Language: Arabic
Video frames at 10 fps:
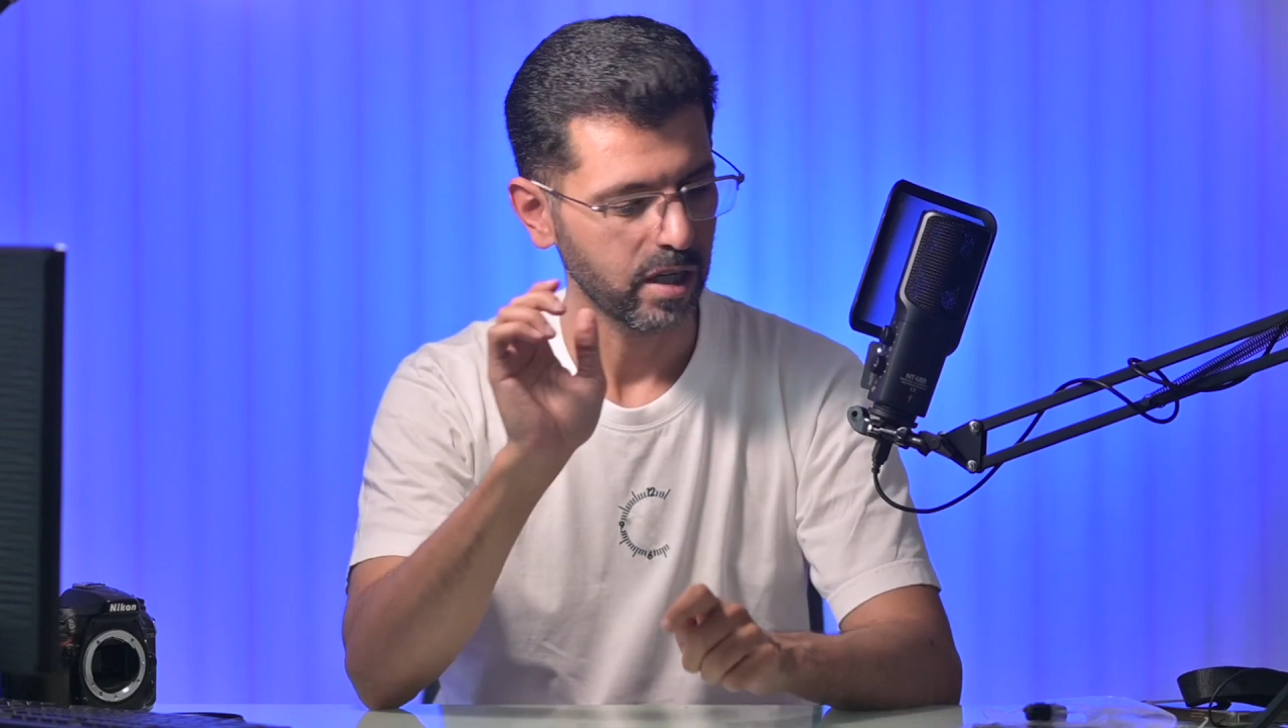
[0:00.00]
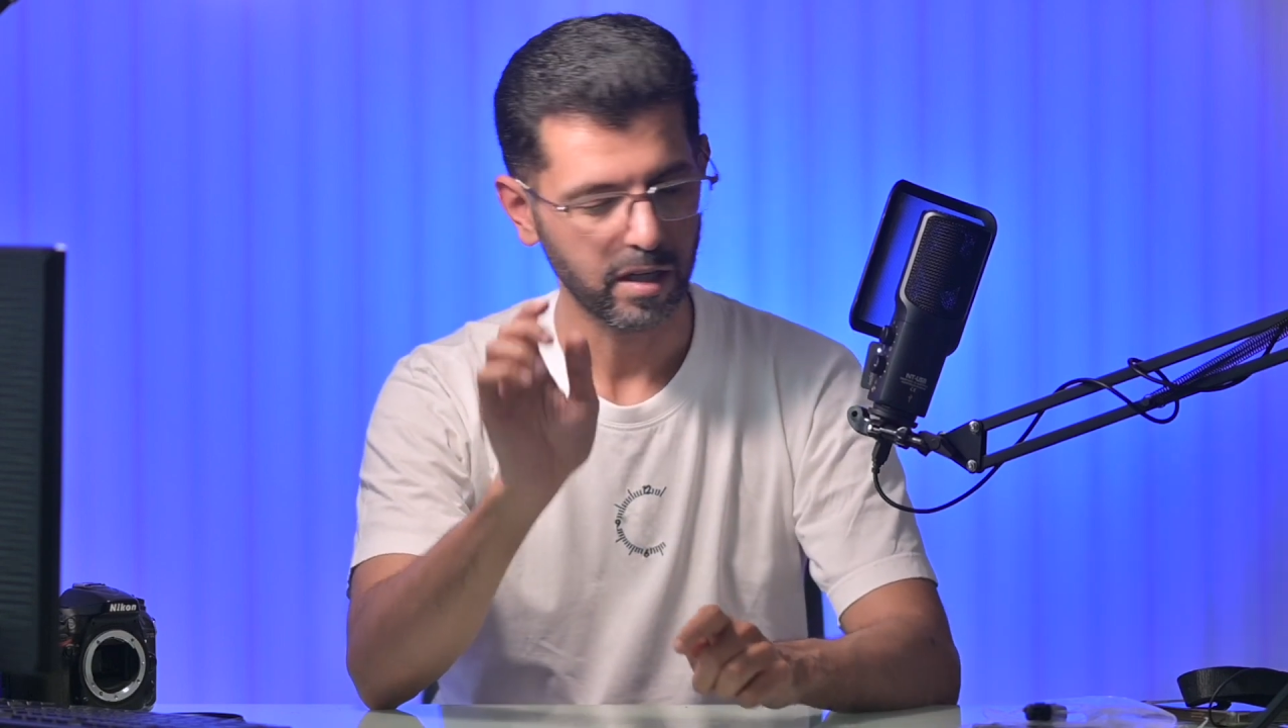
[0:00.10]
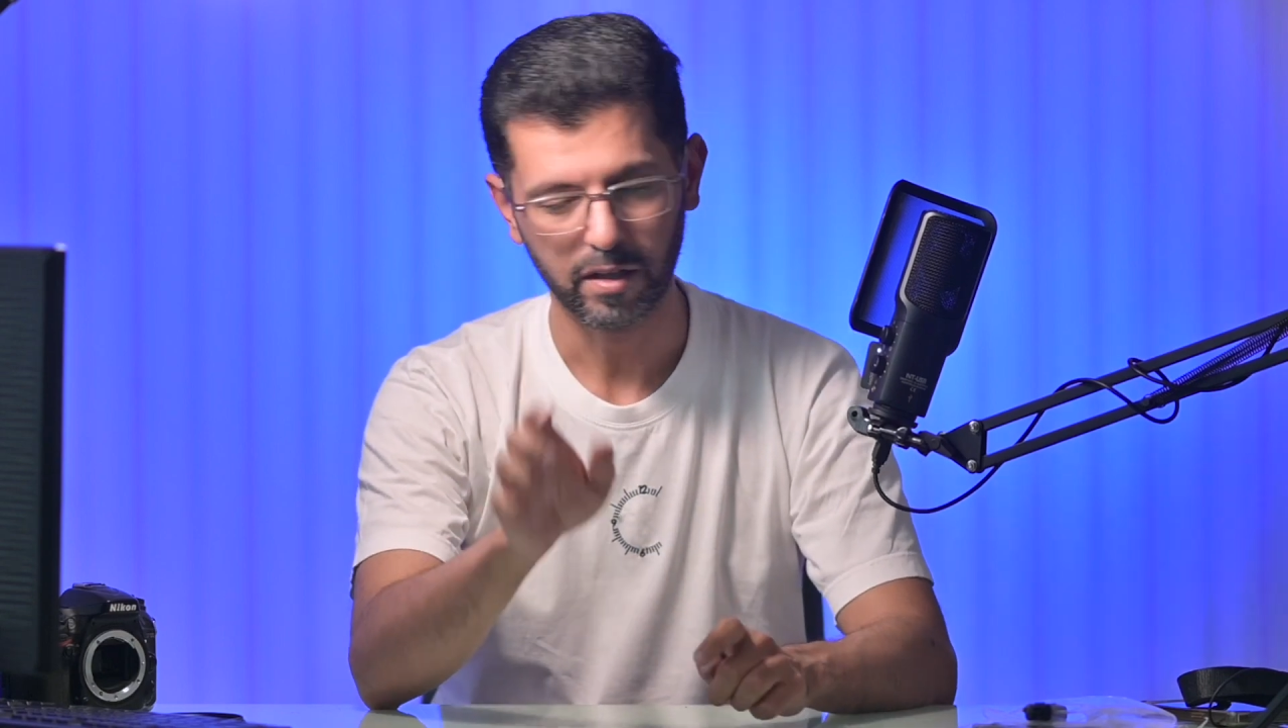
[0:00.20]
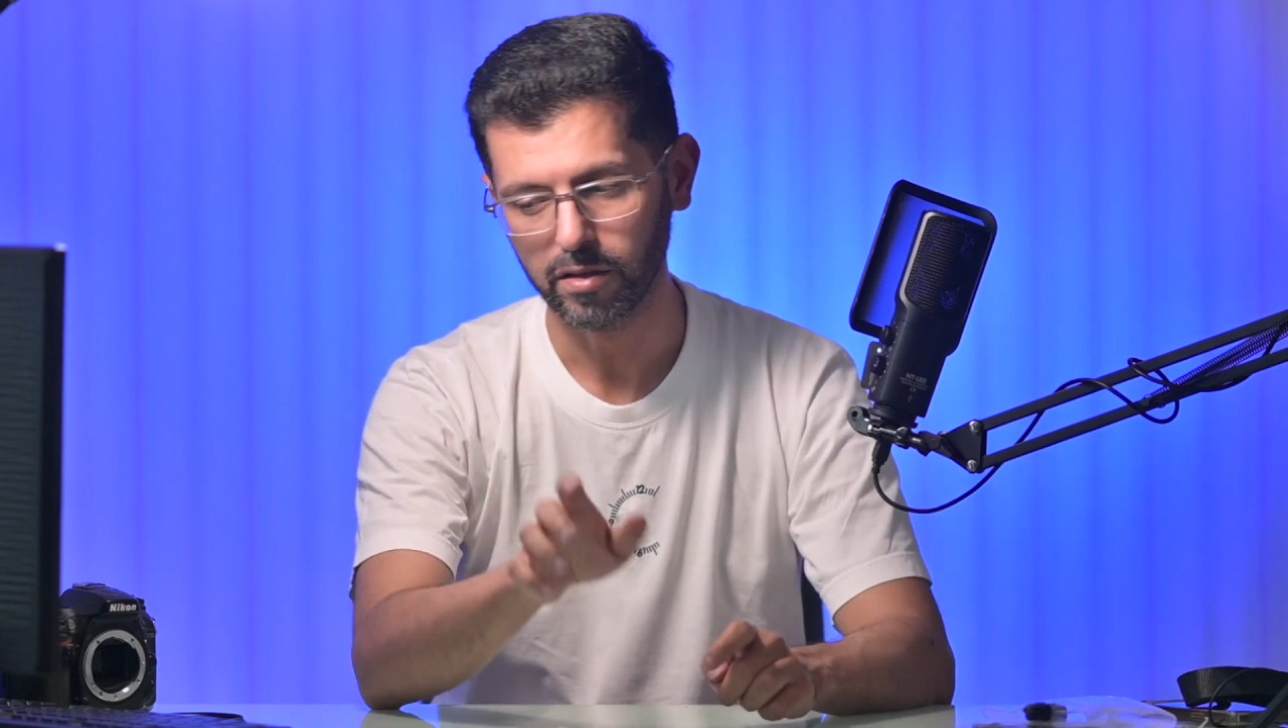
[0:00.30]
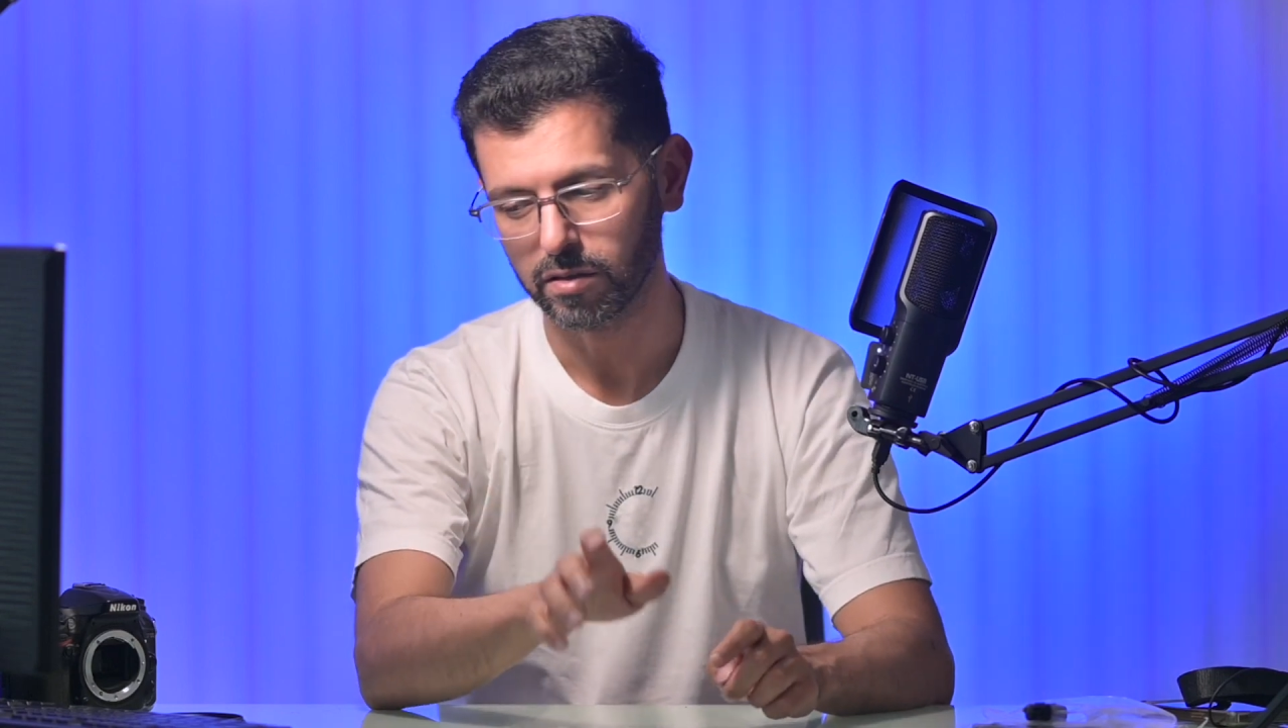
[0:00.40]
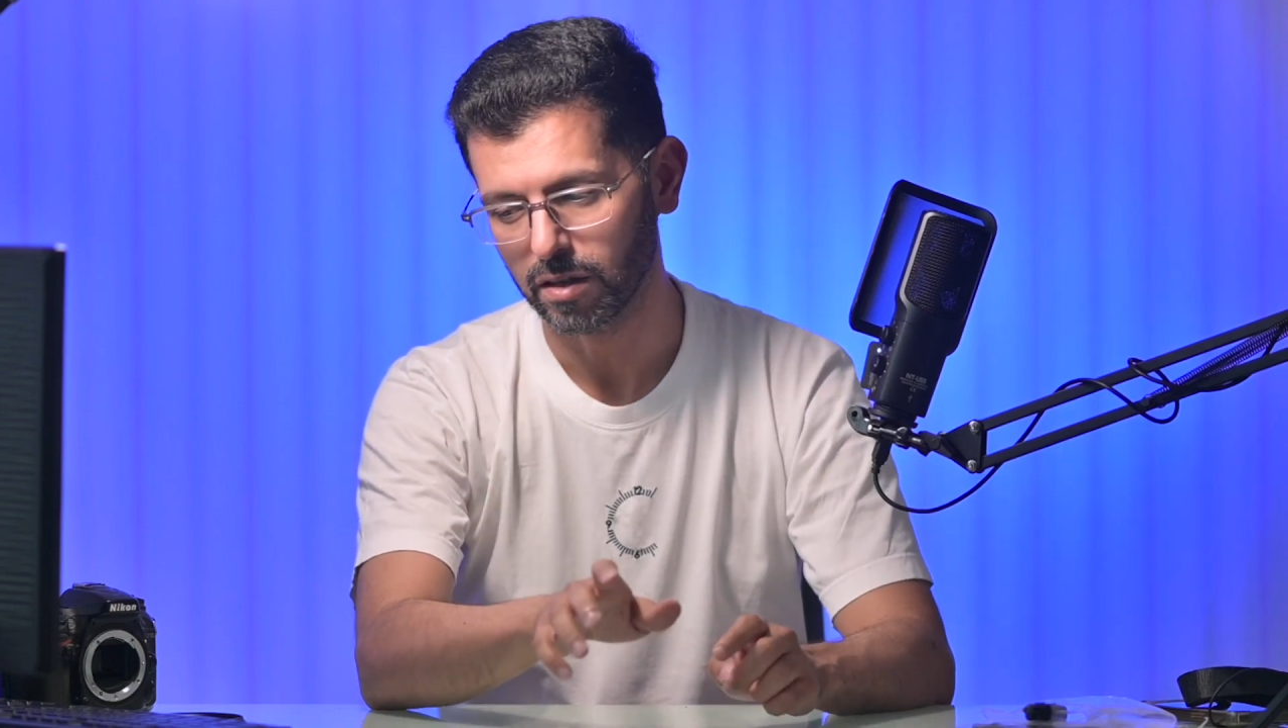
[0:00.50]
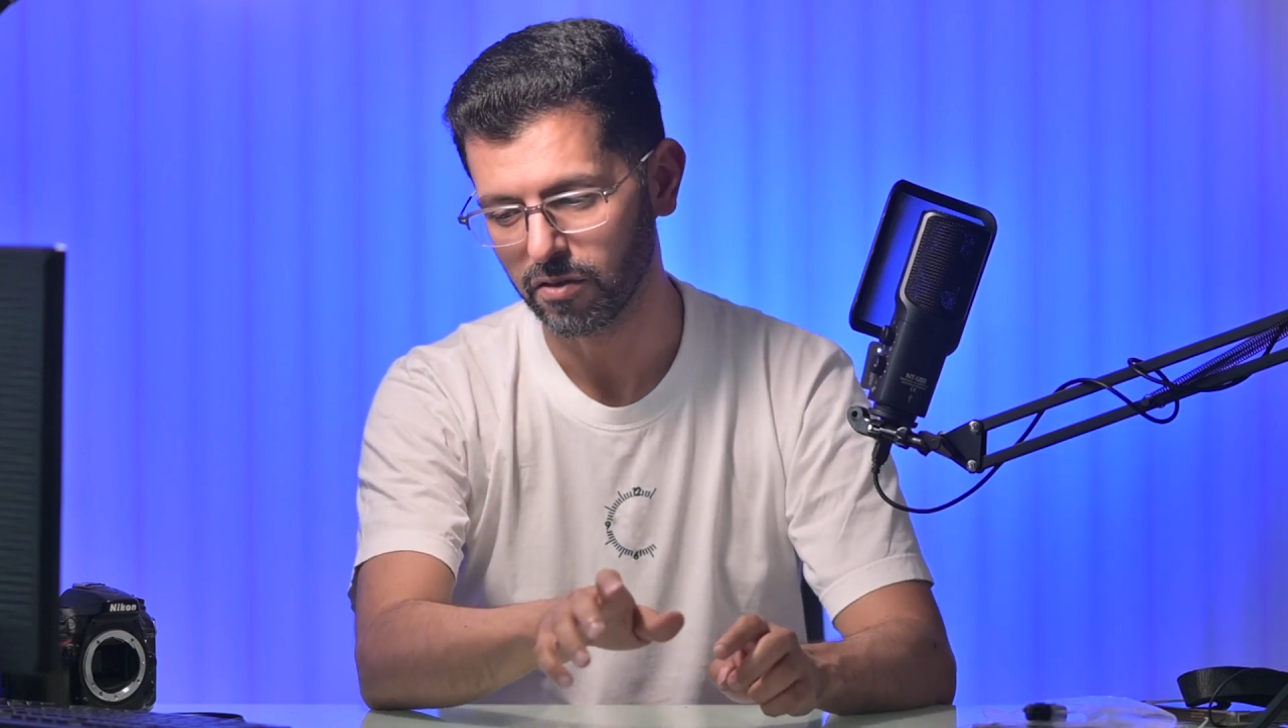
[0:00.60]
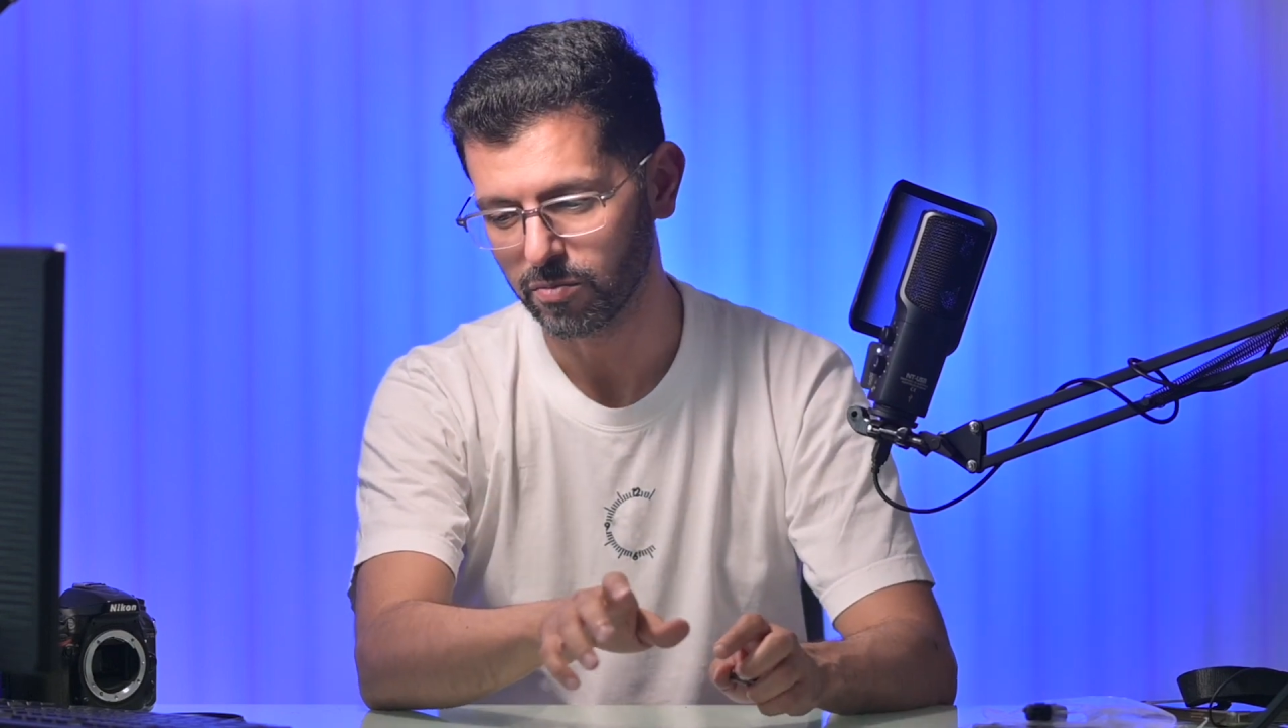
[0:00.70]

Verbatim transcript: لا تحطها